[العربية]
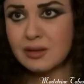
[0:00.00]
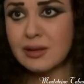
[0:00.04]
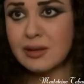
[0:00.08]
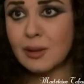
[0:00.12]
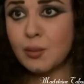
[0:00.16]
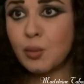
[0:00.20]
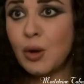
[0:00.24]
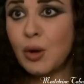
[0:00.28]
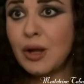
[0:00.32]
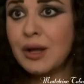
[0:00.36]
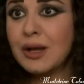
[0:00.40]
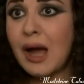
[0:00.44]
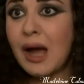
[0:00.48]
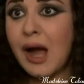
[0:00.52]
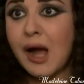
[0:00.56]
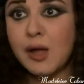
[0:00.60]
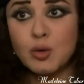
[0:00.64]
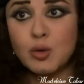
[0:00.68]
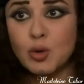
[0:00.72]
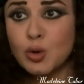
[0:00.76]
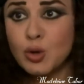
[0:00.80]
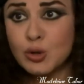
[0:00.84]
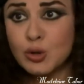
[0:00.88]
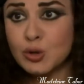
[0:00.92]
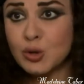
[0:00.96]
طب واحنا
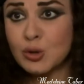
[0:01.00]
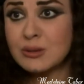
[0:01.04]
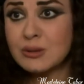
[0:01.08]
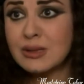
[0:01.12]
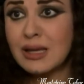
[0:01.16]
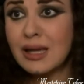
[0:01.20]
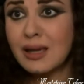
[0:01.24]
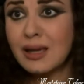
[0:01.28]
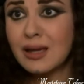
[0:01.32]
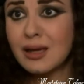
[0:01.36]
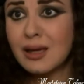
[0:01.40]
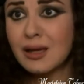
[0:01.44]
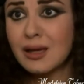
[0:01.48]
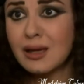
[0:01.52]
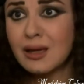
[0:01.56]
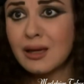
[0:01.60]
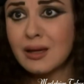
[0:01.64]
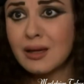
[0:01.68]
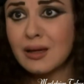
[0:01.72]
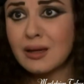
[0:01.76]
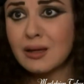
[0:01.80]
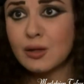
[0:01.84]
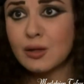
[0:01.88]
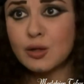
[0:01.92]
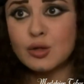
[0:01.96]
هنقعدوا كده
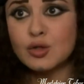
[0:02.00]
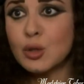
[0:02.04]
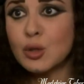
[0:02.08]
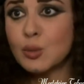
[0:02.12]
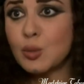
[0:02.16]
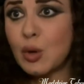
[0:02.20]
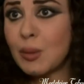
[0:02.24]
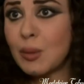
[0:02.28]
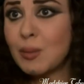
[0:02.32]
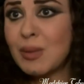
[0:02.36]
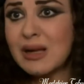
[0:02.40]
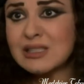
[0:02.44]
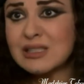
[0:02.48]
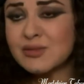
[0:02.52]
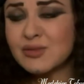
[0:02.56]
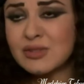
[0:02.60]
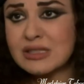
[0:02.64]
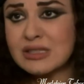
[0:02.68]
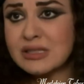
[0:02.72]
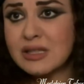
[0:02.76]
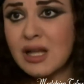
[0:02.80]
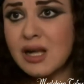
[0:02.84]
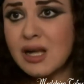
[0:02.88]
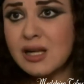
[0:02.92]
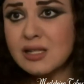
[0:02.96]
نضرب خماس في
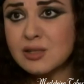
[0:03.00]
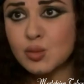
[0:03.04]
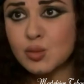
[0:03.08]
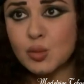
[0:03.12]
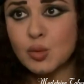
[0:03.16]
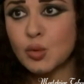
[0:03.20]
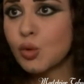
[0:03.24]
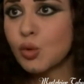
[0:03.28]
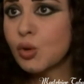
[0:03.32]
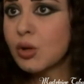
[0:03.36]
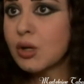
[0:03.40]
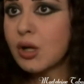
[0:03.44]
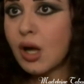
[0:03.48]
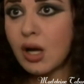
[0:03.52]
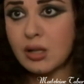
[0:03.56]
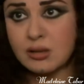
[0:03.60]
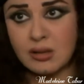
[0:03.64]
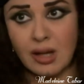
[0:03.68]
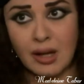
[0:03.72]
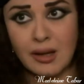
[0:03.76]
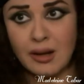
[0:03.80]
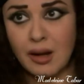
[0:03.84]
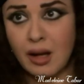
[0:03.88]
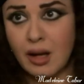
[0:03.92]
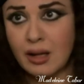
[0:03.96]
سداس ونقول يا
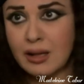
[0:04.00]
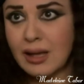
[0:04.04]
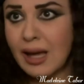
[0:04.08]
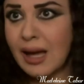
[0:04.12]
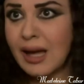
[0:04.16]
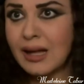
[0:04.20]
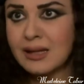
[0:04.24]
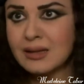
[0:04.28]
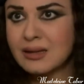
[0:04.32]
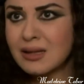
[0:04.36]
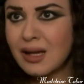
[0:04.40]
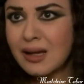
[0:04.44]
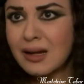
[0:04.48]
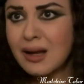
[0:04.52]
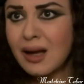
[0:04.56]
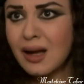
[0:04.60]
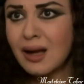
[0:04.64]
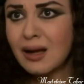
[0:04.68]
ترى يا هنترى